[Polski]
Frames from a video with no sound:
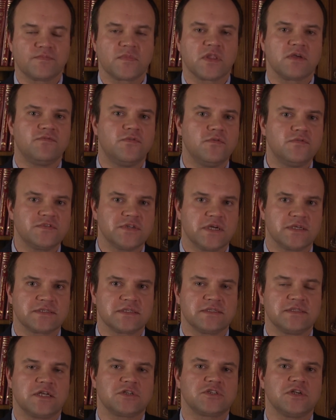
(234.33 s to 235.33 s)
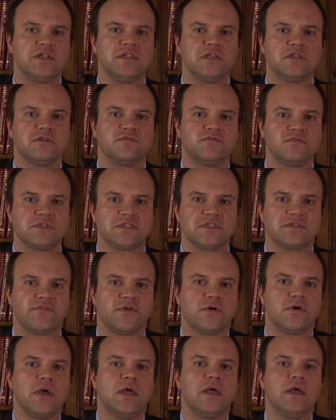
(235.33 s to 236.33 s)
Wówczas naczelne
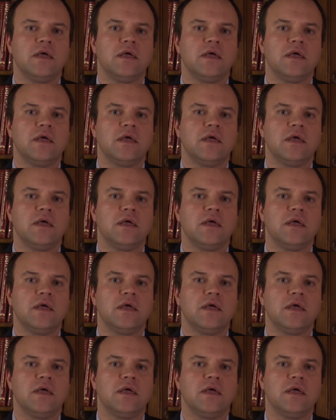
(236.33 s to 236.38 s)
dowództwo